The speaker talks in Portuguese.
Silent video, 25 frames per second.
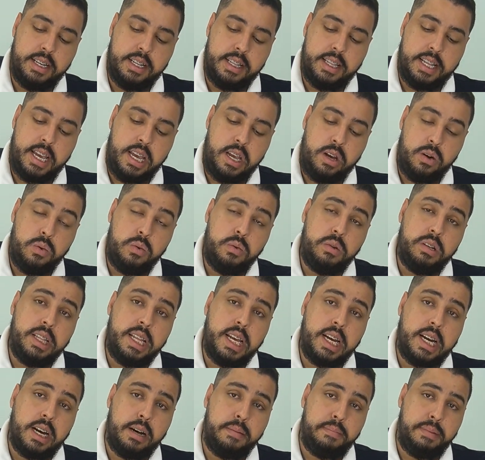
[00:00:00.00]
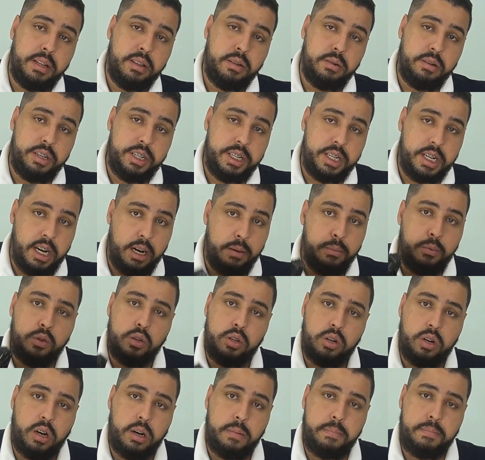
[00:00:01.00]
tem um decapador de cabo
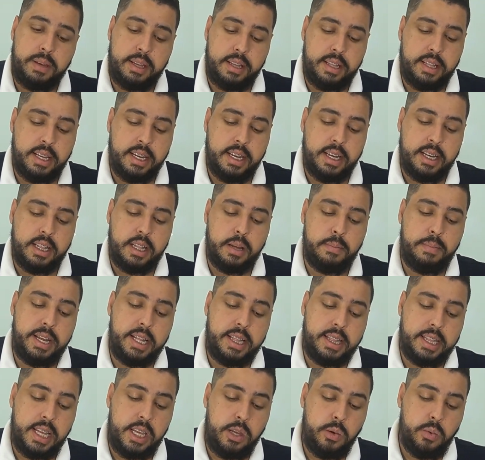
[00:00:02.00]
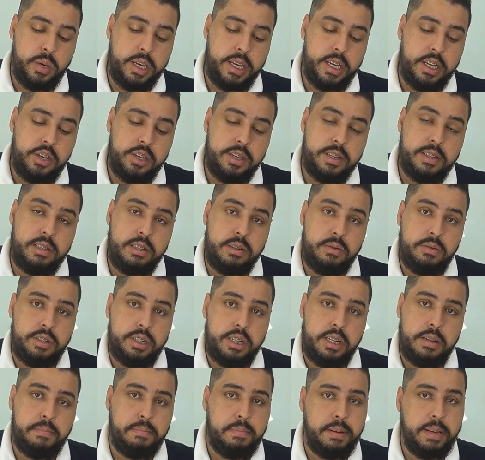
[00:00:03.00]
drop, também tem o kitzinho de
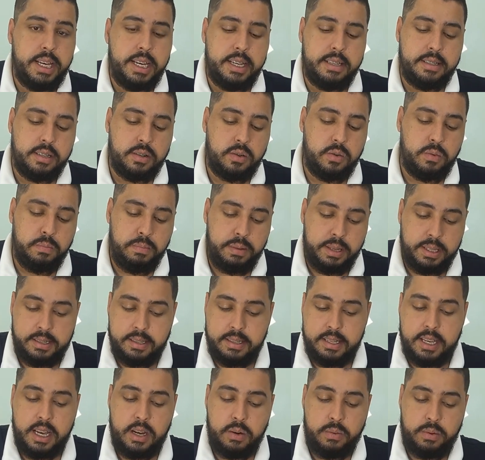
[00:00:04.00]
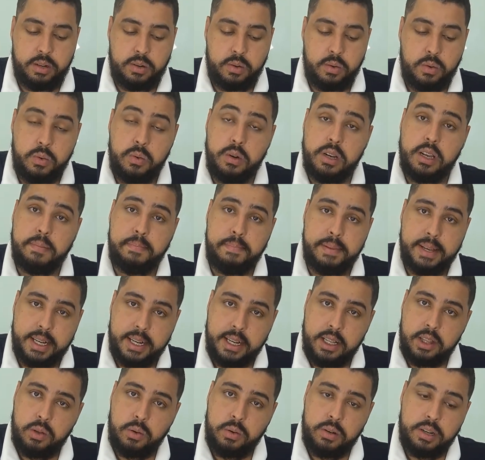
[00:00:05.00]
limpeza com pincel, agulha,
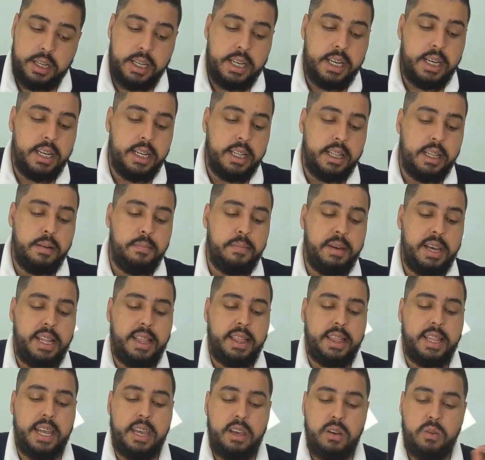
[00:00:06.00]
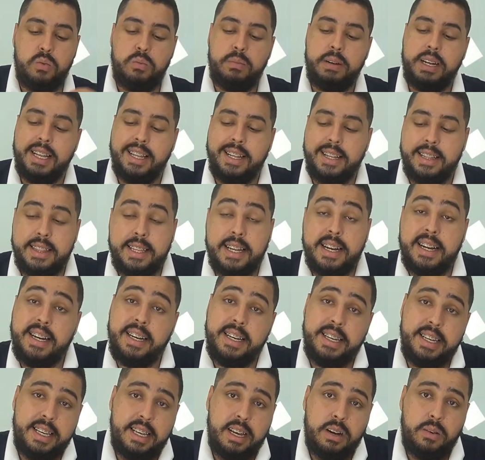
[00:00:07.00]
pegador, também tem uma
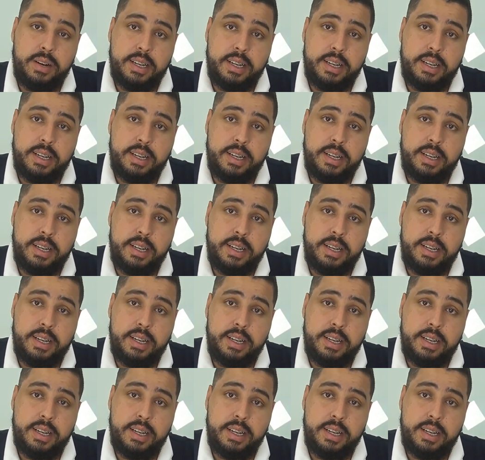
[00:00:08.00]
lanterninha